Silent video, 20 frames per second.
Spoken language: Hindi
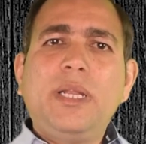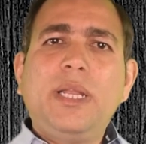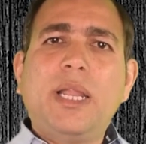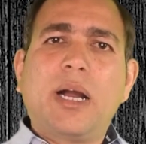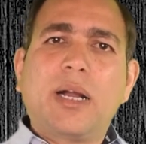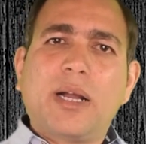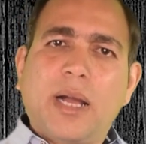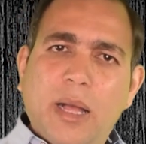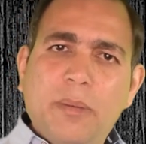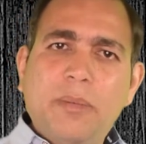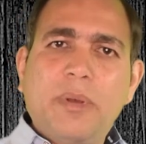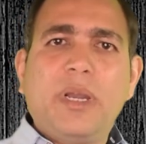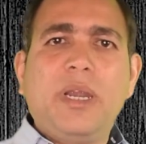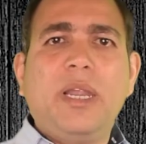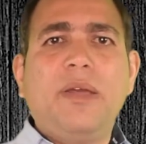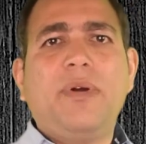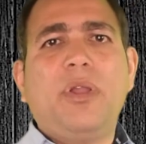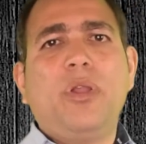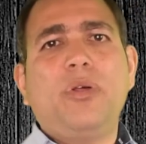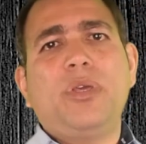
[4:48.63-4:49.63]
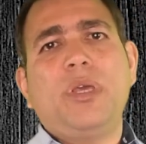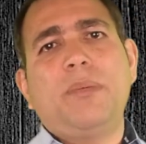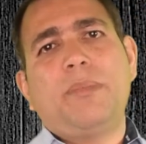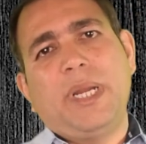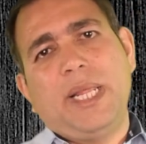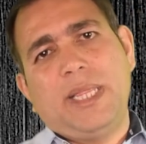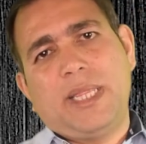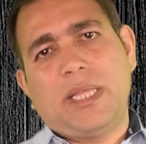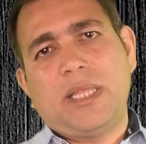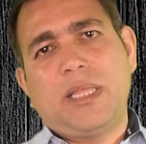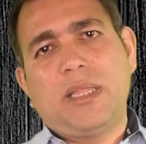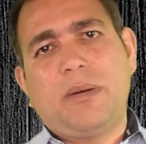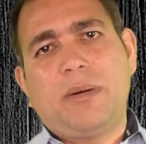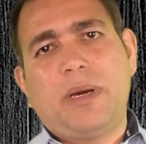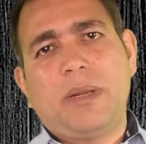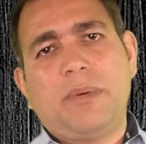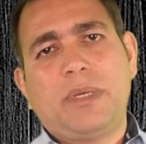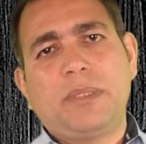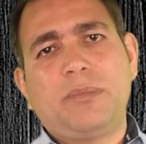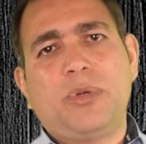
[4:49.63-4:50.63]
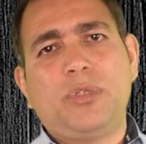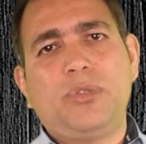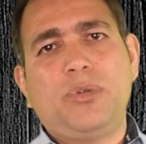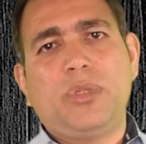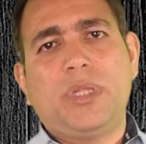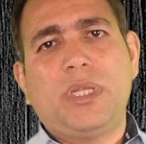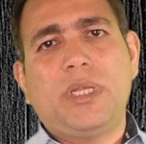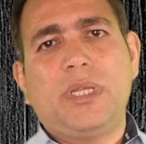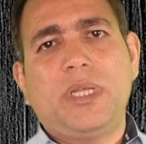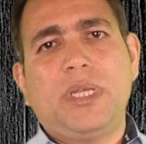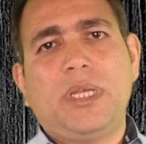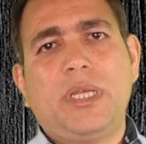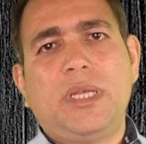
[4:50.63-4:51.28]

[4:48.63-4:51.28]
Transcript: नाकाम करने वालों की बड़ी तादाद हमारे पास मौजूद है